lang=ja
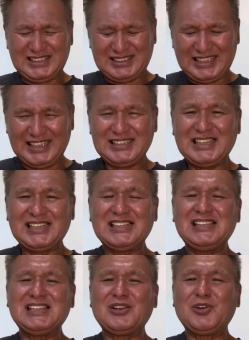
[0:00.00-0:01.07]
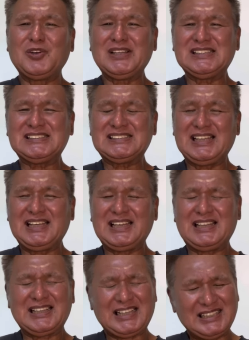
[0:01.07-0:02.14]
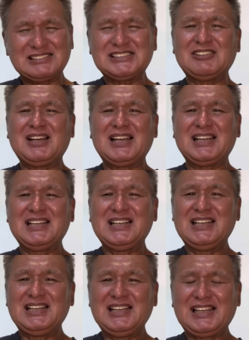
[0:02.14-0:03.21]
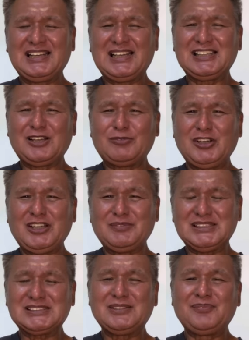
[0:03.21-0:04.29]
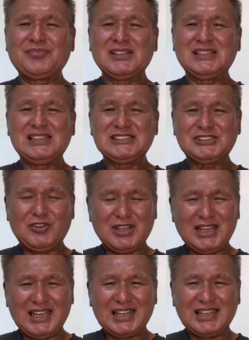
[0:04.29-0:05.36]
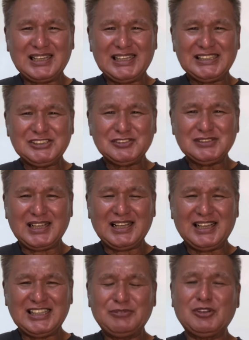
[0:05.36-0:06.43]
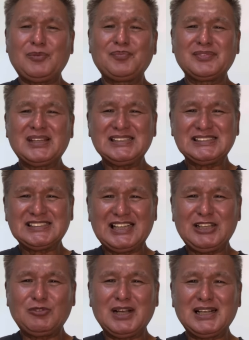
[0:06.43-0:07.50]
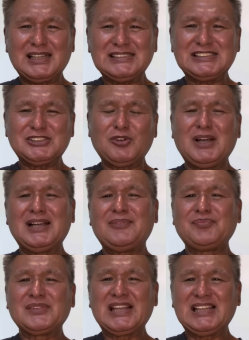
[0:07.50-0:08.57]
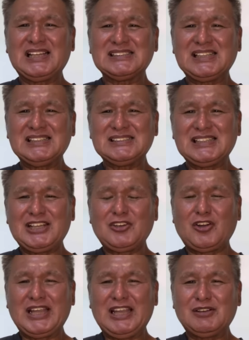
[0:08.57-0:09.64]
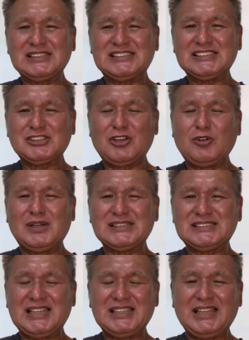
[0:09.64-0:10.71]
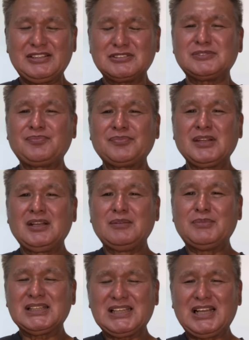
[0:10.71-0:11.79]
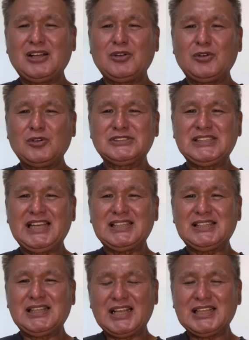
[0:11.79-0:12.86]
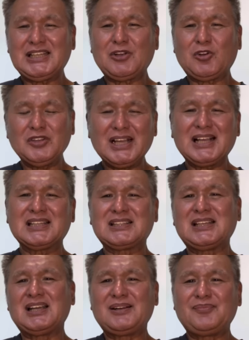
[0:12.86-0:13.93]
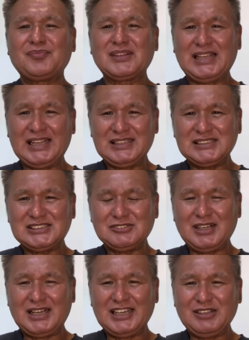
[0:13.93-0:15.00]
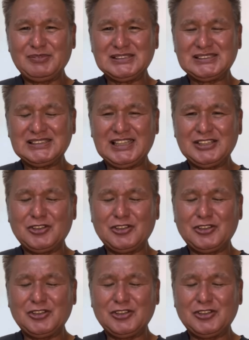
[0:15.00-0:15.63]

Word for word: 徹底的に応援していかなくてはいけないと思います創価学会の中でも確かに若い人は毛田先生の平和思想を忘れているまた教えられてこなかった現実はありますけ